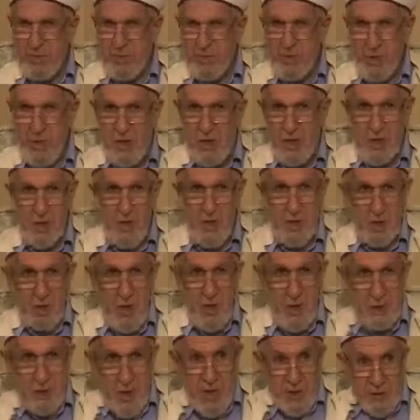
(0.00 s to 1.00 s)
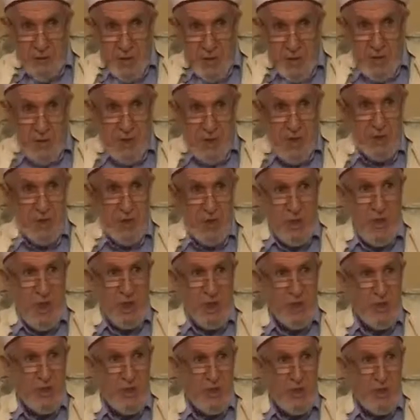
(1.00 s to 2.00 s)
söylemiyorum bak başkasına
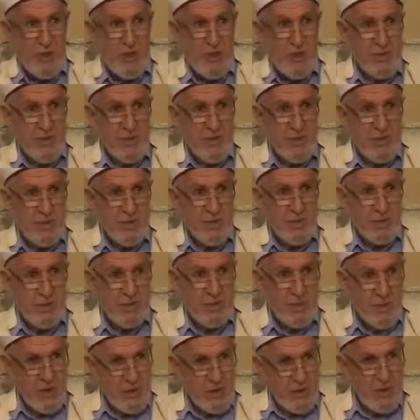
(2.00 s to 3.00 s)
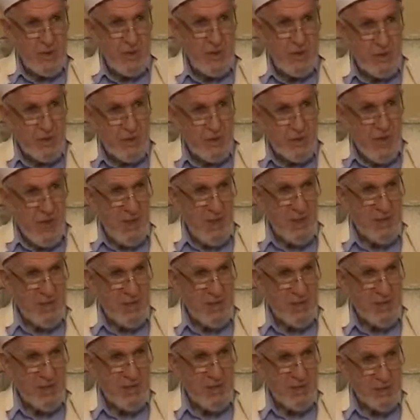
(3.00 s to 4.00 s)
söylet ya. Git rica et.
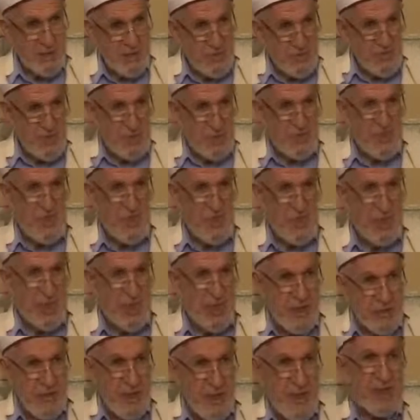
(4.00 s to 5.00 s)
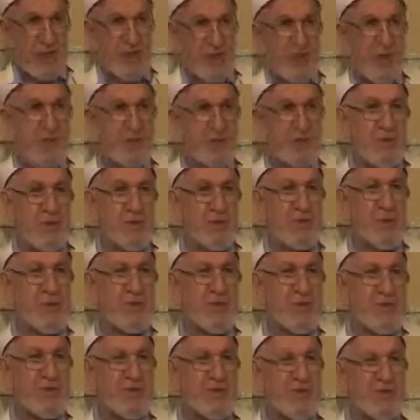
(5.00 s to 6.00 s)
Şöyle neşeli bir yolculuk
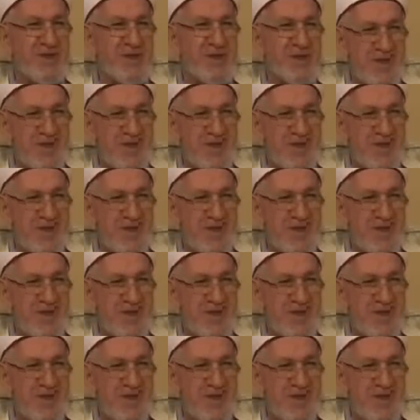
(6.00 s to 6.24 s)
olsun.